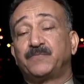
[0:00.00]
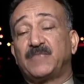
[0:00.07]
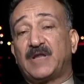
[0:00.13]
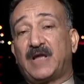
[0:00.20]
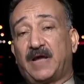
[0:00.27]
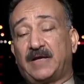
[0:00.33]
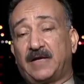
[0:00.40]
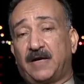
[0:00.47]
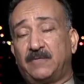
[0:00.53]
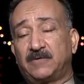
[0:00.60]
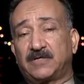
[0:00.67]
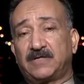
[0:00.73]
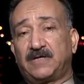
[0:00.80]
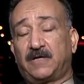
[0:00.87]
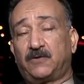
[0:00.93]
الأمر
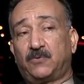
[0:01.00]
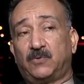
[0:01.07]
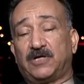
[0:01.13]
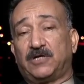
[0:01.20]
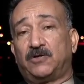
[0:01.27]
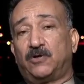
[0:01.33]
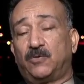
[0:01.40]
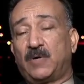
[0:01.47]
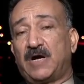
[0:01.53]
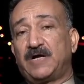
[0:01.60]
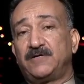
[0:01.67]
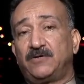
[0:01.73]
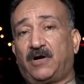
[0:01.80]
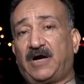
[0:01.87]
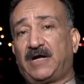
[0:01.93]
الأول هو أن
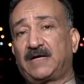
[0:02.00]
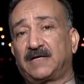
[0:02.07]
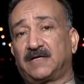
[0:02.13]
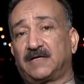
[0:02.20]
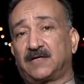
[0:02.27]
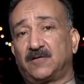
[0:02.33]
نحرر